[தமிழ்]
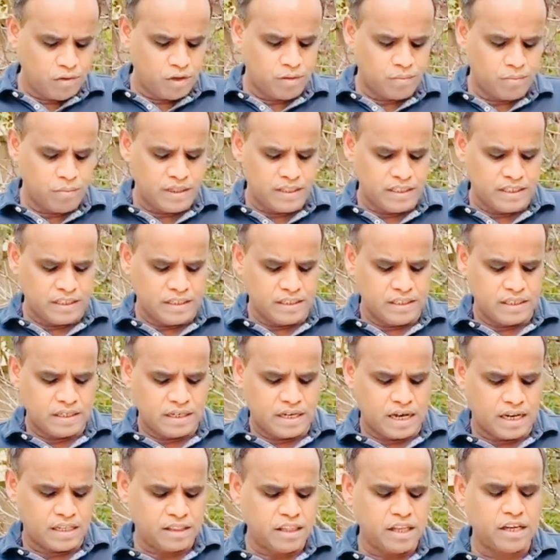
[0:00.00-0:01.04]
ஒன்பது
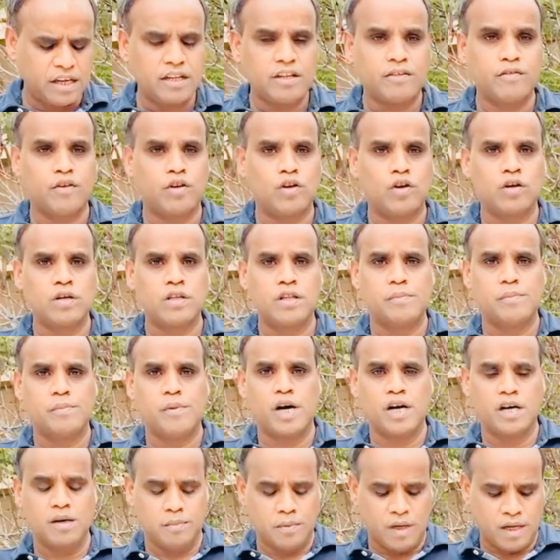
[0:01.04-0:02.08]
கத்திற்கு
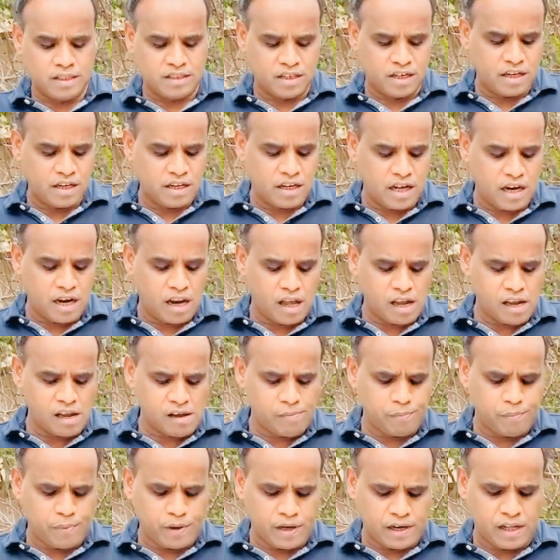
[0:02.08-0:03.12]
விரோதமாக மாத்திரம்
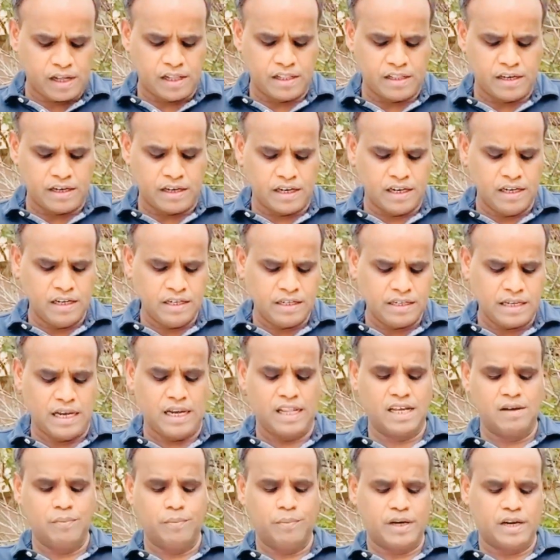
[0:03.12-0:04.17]
கலாகம் பண்ணாதிருங்கள்
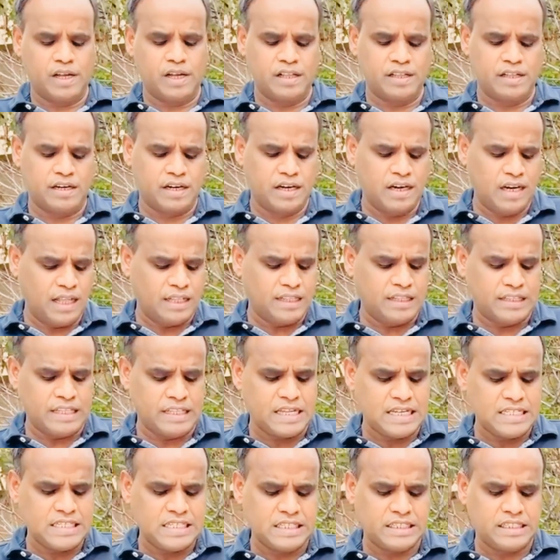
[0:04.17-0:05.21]
கலகம் பண்ணாதிருங்கள் அந்த
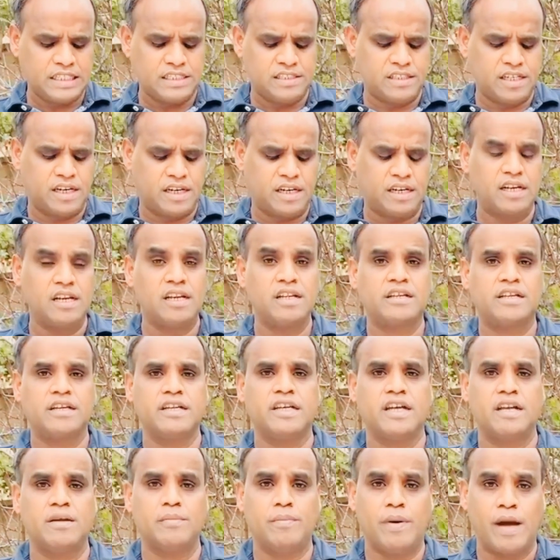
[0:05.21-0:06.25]
தேசத்தின் ஜனங்களுக்கு
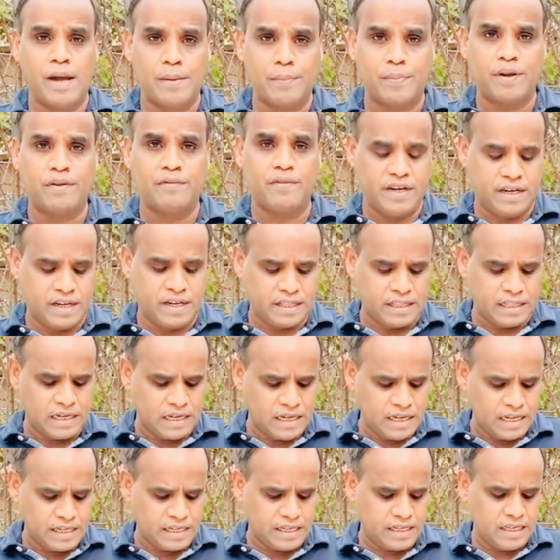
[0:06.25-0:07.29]
நீங்கள் பயப்பட
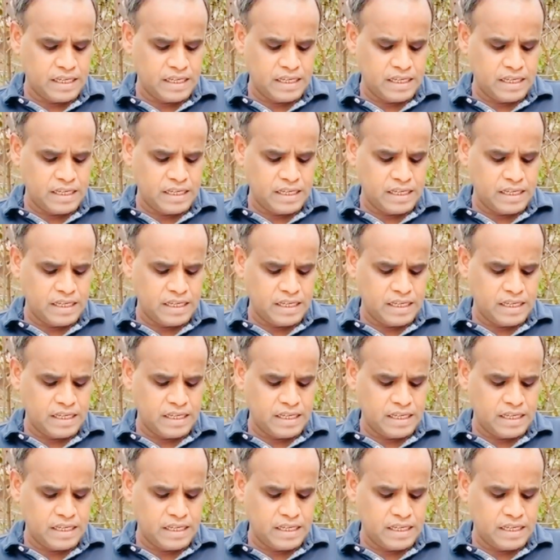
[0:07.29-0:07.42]
வேண்டியதில்லை